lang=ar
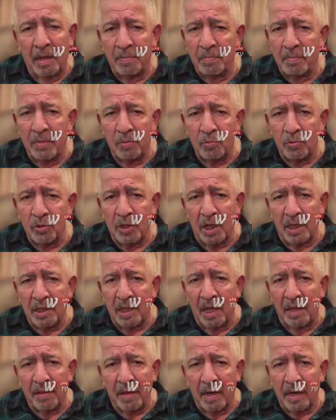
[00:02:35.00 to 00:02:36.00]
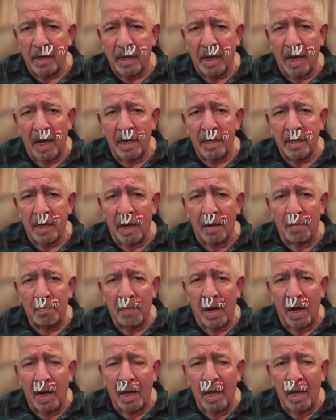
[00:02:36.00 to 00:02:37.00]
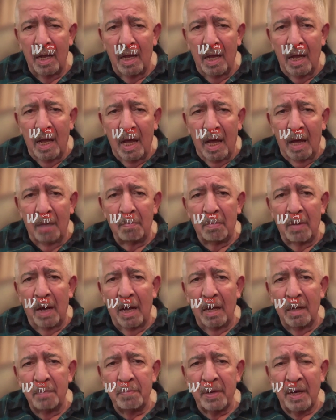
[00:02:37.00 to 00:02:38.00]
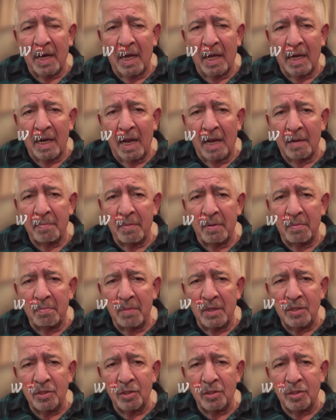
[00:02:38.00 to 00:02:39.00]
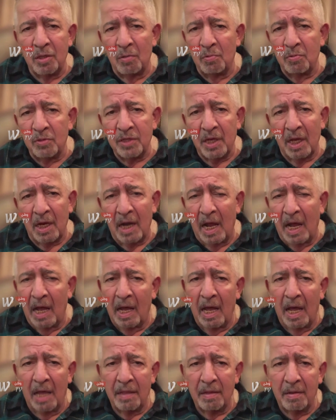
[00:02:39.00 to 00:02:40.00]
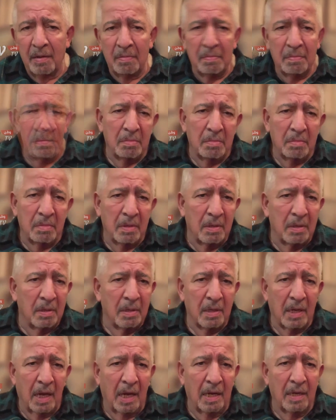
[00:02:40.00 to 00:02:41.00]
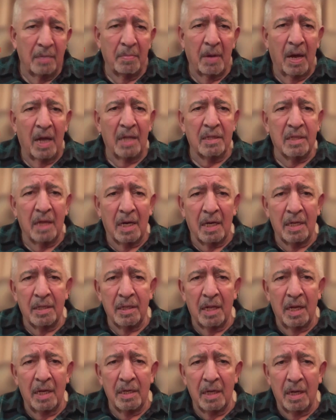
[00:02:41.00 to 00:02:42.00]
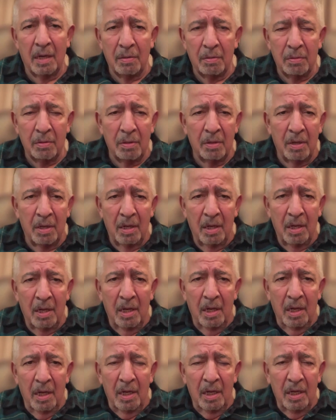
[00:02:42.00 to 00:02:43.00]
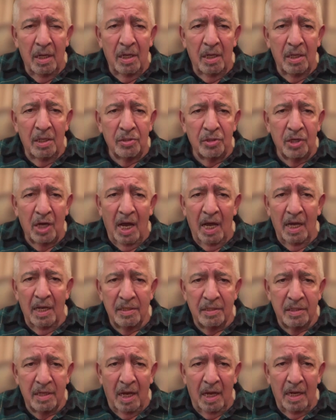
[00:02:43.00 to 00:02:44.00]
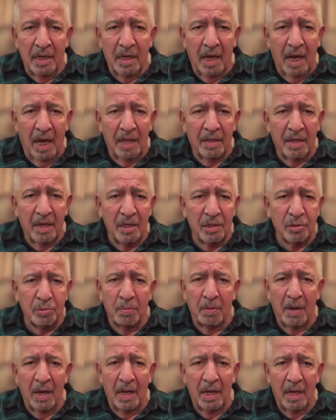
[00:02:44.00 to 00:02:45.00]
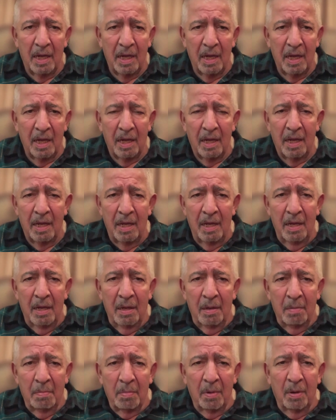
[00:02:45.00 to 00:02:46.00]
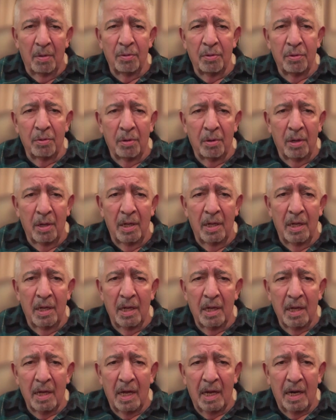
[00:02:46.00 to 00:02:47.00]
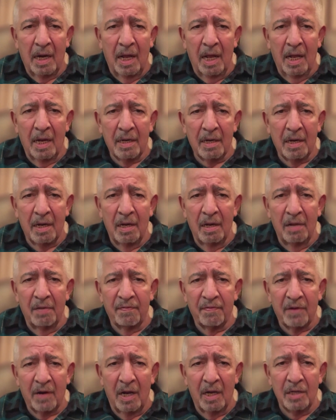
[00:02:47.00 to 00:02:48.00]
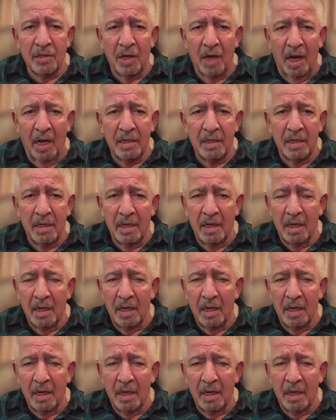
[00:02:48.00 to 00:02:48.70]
من وجهه نظري يعني اما اما بقرار من مجلس الوزراء هذا يعني ما اعتقد انه آه، جائز يعني هذا يشبه موضوع قرار الافراج عن